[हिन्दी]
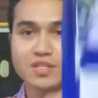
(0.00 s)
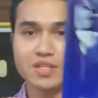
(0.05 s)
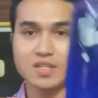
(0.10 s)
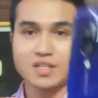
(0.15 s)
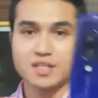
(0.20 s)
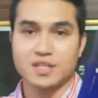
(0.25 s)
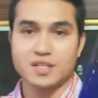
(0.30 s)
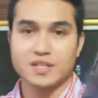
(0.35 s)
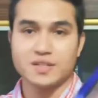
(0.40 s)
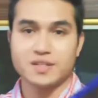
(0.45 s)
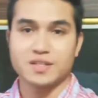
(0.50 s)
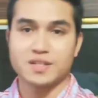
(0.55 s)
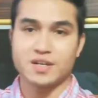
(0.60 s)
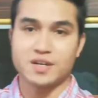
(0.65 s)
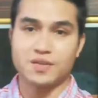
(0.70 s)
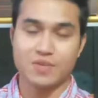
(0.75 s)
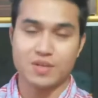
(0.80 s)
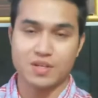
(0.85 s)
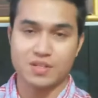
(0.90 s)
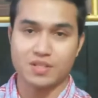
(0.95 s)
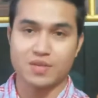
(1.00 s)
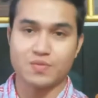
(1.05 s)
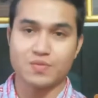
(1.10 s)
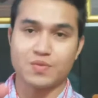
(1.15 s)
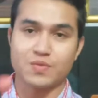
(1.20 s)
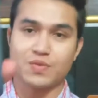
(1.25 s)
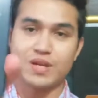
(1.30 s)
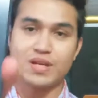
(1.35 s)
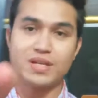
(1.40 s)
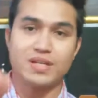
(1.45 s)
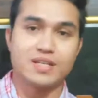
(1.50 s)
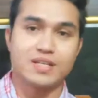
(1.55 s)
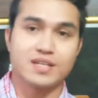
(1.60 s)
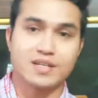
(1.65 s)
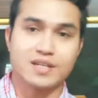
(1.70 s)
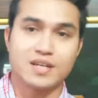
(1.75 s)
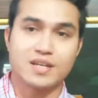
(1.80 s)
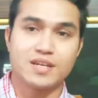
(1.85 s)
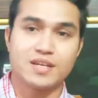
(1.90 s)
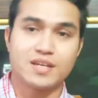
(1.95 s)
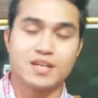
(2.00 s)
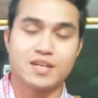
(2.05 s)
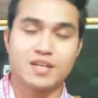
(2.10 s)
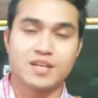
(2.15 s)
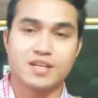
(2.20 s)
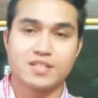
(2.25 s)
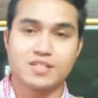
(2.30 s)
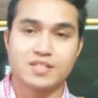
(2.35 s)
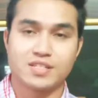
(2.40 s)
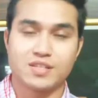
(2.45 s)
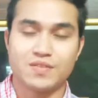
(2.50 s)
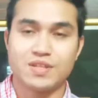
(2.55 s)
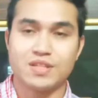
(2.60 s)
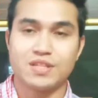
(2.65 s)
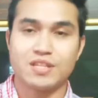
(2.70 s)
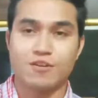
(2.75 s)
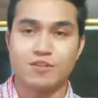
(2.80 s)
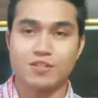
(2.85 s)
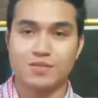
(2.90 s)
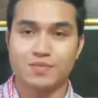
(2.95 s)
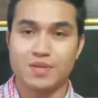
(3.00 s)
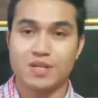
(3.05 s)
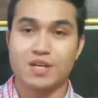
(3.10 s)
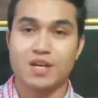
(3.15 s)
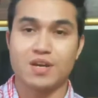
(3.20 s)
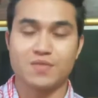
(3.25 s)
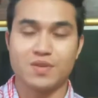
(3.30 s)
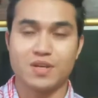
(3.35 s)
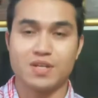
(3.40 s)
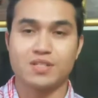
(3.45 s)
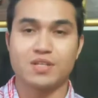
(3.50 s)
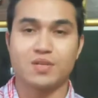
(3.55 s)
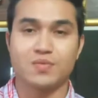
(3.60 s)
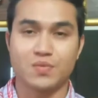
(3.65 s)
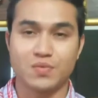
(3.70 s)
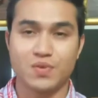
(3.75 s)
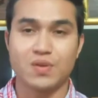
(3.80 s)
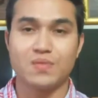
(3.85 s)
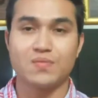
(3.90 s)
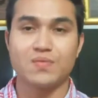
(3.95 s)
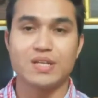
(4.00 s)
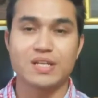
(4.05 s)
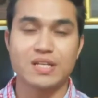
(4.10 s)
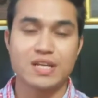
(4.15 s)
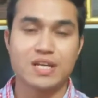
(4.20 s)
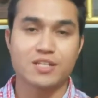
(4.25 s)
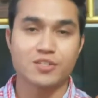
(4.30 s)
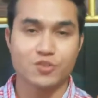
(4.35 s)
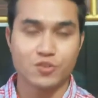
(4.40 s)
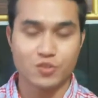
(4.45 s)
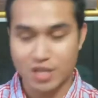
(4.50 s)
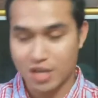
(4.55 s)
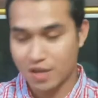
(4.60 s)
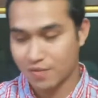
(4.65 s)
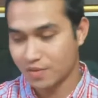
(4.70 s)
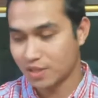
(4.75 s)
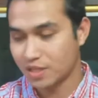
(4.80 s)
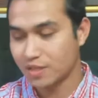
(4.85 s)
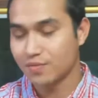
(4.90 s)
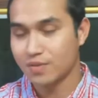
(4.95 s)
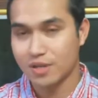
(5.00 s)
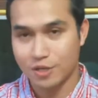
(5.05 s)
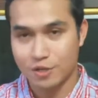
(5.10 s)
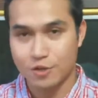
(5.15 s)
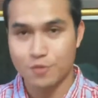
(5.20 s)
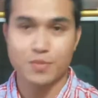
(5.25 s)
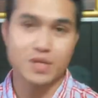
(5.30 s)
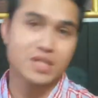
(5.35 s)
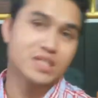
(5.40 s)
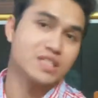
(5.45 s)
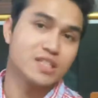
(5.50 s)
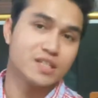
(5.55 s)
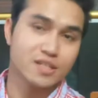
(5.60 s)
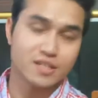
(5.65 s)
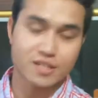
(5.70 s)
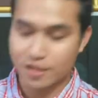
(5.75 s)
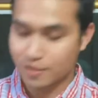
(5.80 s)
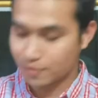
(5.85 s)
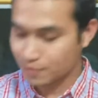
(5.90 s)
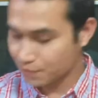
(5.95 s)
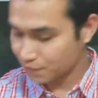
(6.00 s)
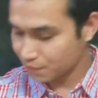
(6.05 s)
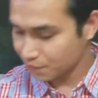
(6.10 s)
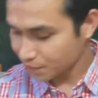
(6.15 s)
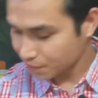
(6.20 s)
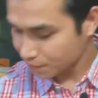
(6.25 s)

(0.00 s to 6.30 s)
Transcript: सकते हैं काफ़ी अच्छा मोबाइल देख रहा है सेवन थाउजेंड में काफ़ी अच्छा मोबाइल मिल गया जो कि अभी दिवाली ऊपर चल रहा है